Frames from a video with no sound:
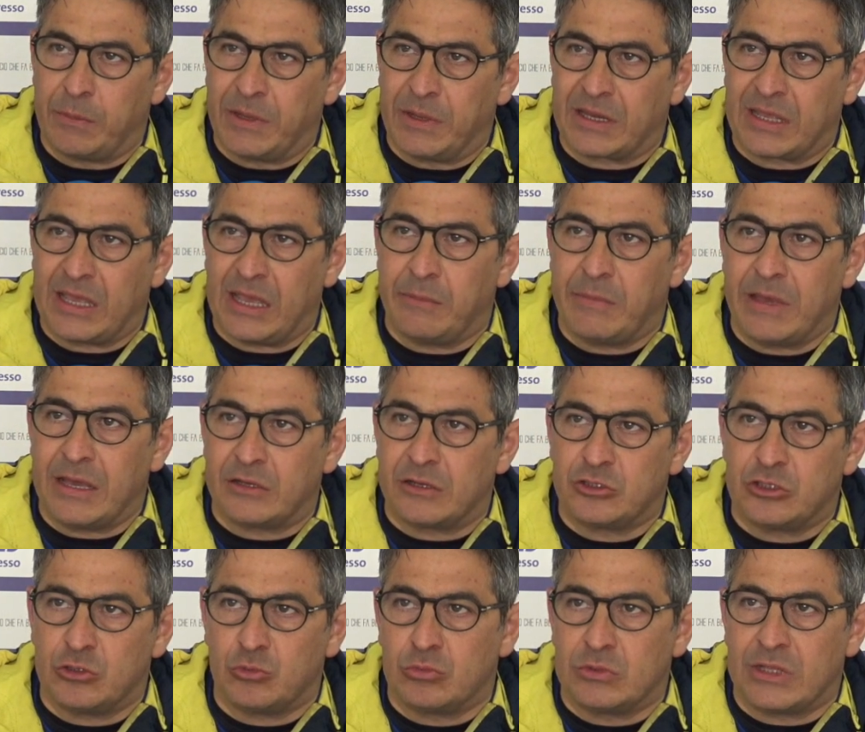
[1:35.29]
perché
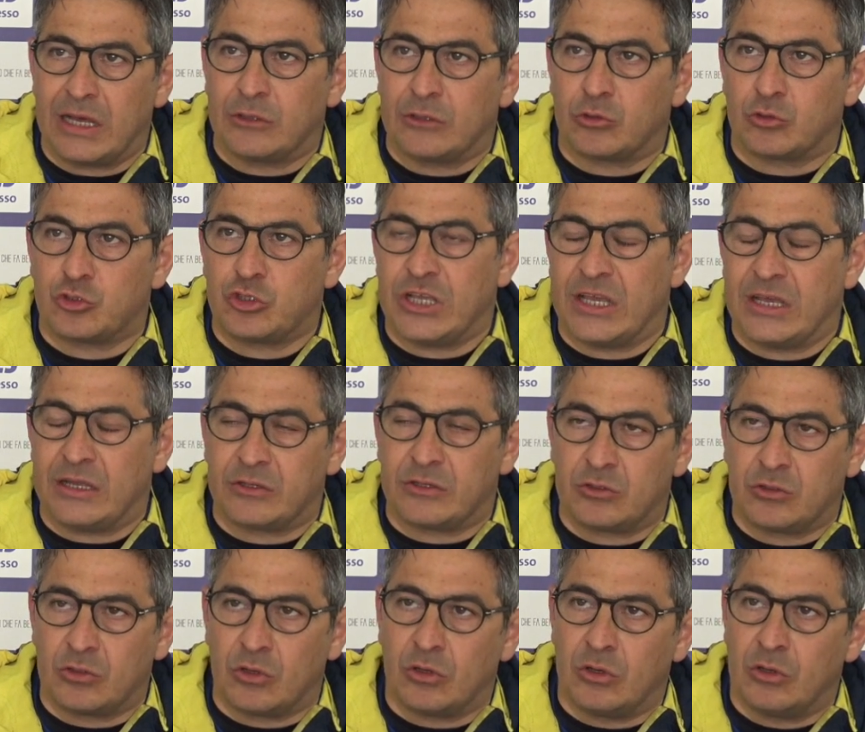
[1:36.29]
emerge un dato
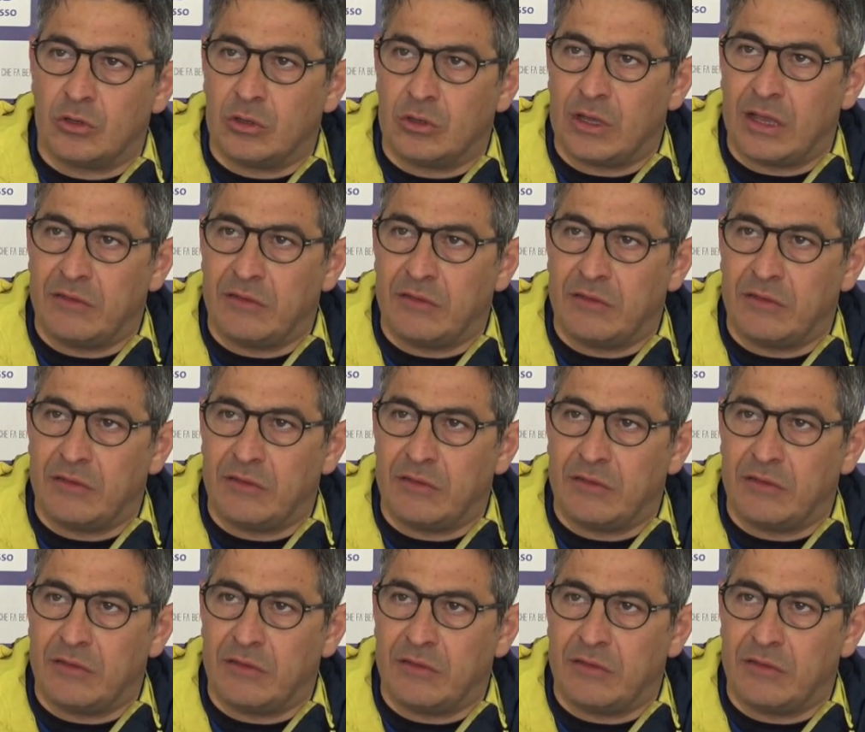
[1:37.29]
certo,